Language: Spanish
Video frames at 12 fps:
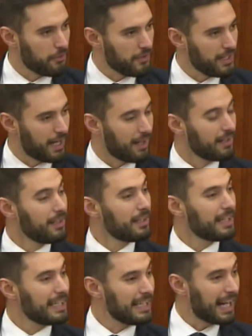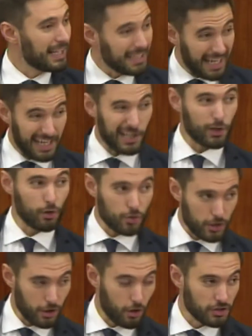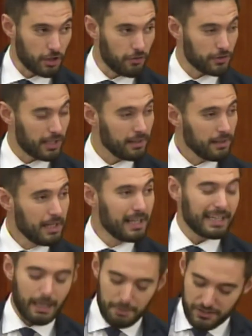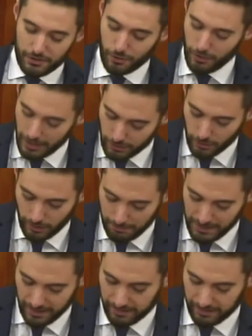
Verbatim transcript: chapucera, ilegal e incluso inconstitucional que he visto en toda